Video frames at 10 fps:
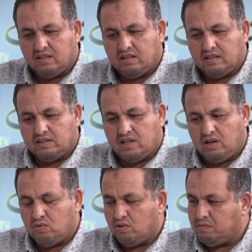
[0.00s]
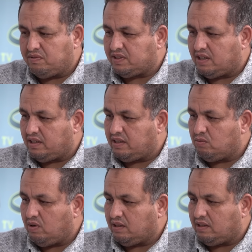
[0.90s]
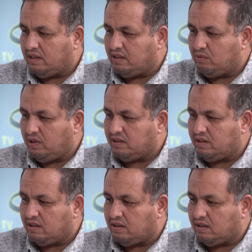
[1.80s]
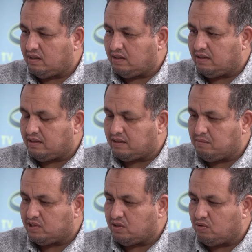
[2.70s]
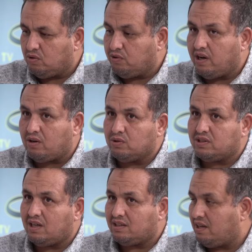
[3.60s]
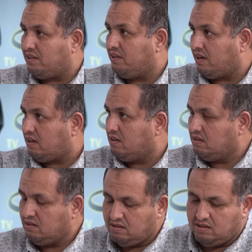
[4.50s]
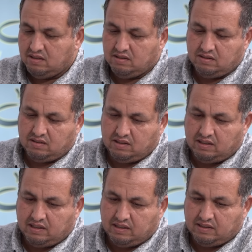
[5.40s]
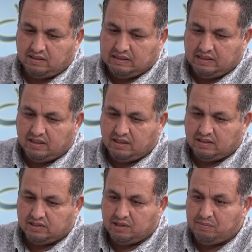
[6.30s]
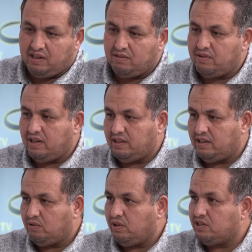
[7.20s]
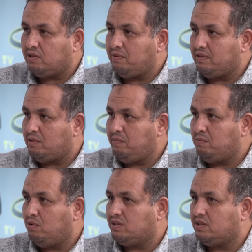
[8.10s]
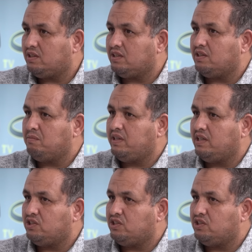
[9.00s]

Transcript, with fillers: آه، تحول مفصلي واحد واحد كما تنقولوا ناقص خطر الدق على نعم. جميع الفاعلين وعلى جميع مؤسسات التنميه